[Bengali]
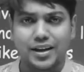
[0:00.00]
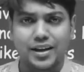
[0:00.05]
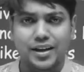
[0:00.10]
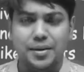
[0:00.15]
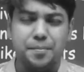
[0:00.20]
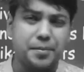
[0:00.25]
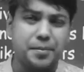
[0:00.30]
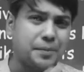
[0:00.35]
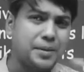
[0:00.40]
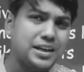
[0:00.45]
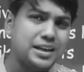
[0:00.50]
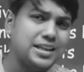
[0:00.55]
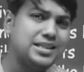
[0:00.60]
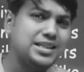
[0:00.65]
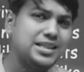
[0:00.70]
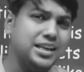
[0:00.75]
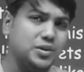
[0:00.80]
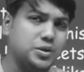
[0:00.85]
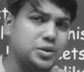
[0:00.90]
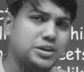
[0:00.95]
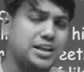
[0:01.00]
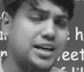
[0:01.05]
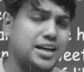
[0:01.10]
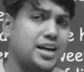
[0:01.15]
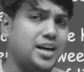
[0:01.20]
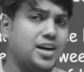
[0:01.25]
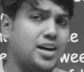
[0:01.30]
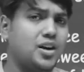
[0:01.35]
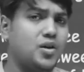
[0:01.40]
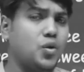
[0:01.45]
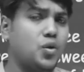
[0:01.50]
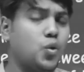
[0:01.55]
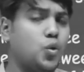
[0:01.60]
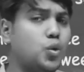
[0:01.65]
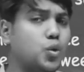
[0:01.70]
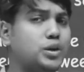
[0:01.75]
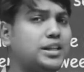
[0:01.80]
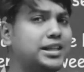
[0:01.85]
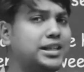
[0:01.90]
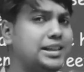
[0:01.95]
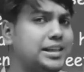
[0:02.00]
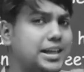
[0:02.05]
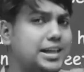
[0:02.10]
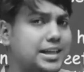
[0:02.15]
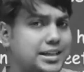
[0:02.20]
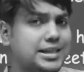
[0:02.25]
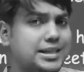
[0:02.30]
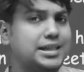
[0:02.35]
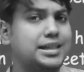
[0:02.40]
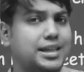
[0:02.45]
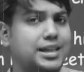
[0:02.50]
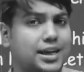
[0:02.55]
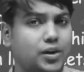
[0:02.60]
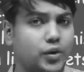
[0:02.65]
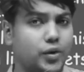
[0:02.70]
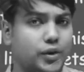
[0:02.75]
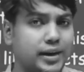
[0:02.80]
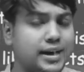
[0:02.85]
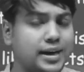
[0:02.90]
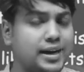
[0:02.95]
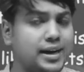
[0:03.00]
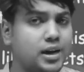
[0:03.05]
ব্যাপার কি জানো যারা অতীত নিয়ে চিন্তা করে